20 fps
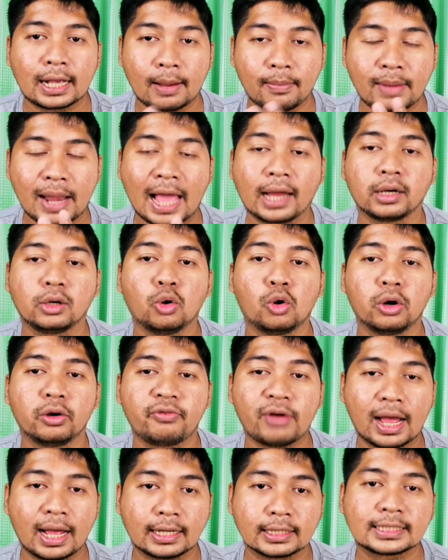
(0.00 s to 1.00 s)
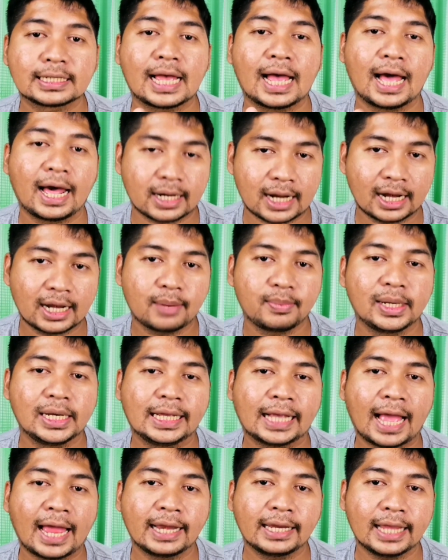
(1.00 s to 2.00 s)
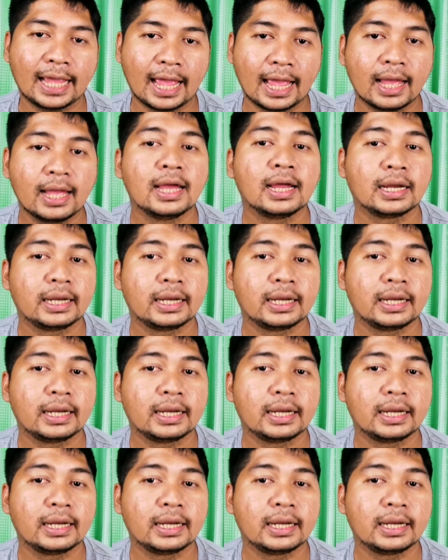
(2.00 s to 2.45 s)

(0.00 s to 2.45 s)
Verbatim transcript: กำลังโดนฝั่งสหรัฐอเมริกาเนี่ย